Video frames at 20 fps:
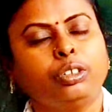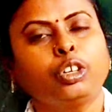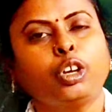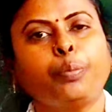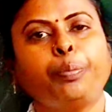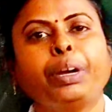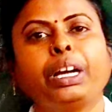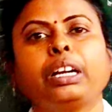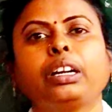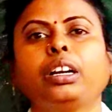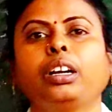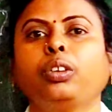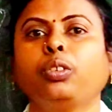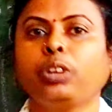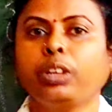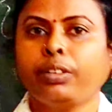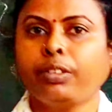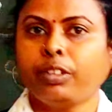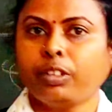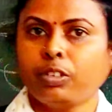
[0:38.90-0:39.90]
ఒక పక్క
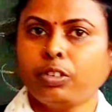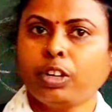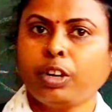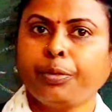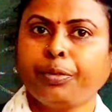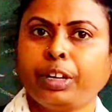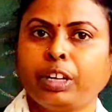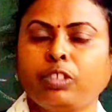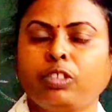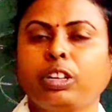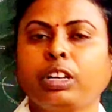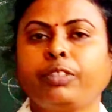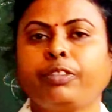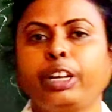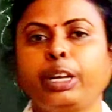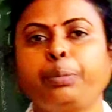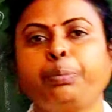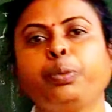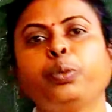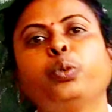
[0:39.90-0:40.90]
ఒక ఒక
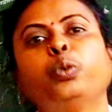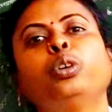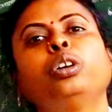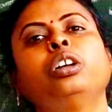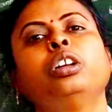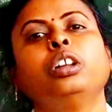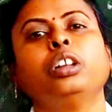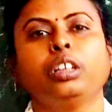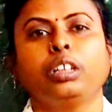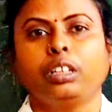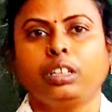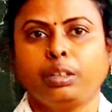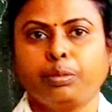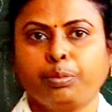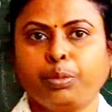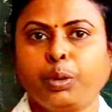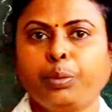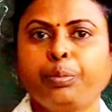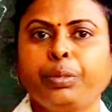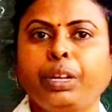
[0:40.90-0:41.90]
వైపు
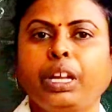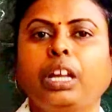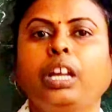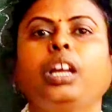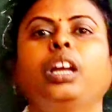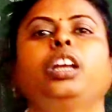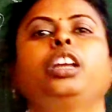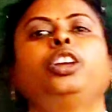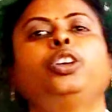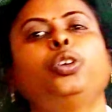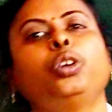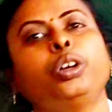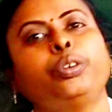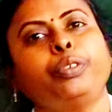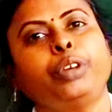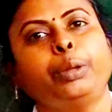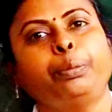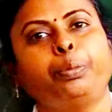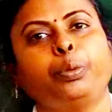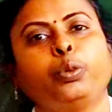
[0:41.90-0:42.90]
బొమ్మ ఇంకొక
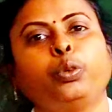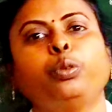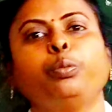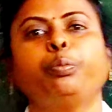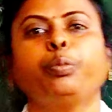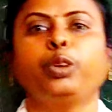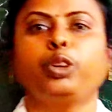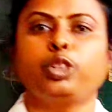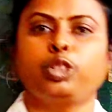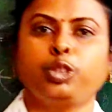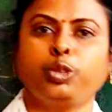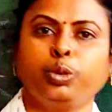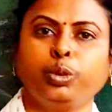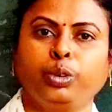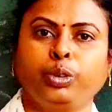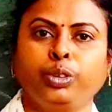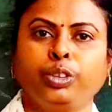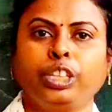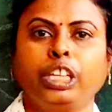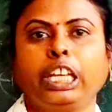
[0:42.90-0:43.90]
వైపు బొరుసు
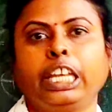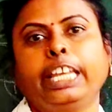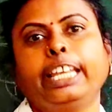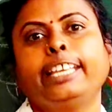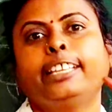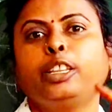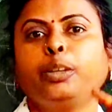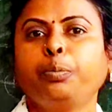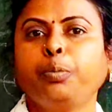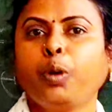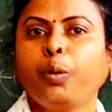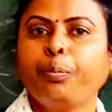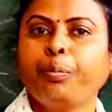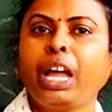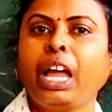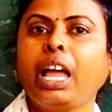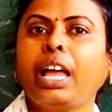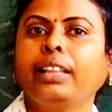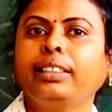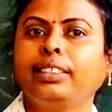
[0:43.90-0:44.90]
ఉంటుంది ఇది బొమ్మ
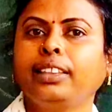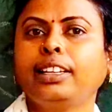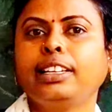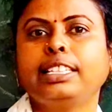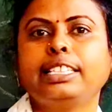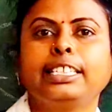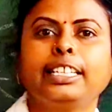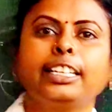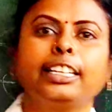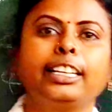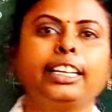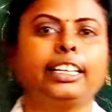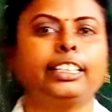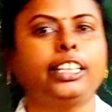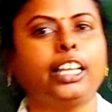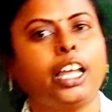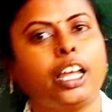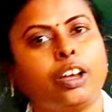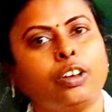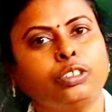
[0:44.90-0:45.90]
అని తెలిస్తేనే
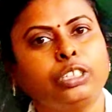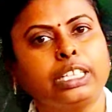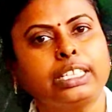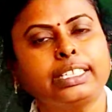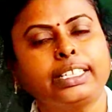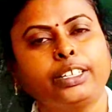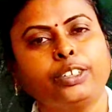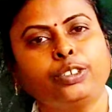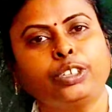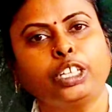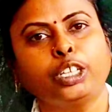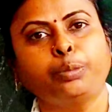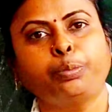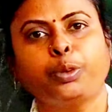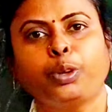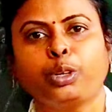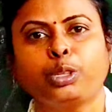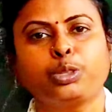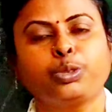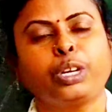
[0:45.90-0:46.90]
కదా అవతల సైడ్ ఉన్నది
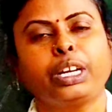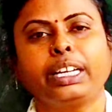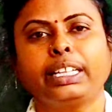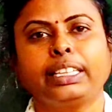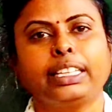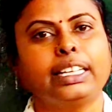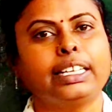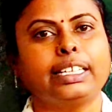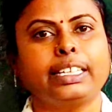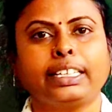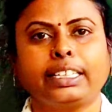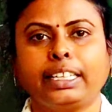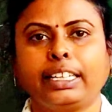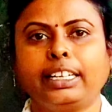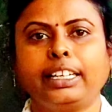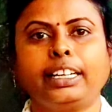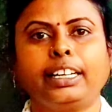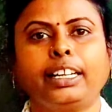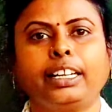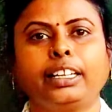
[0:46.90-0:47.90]
బొరుసు అని తెలియ
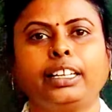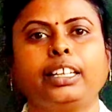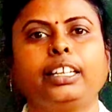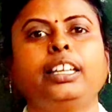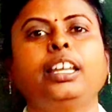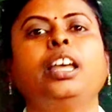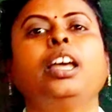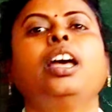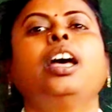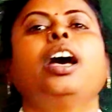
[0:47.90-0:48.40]
తెలియడానికి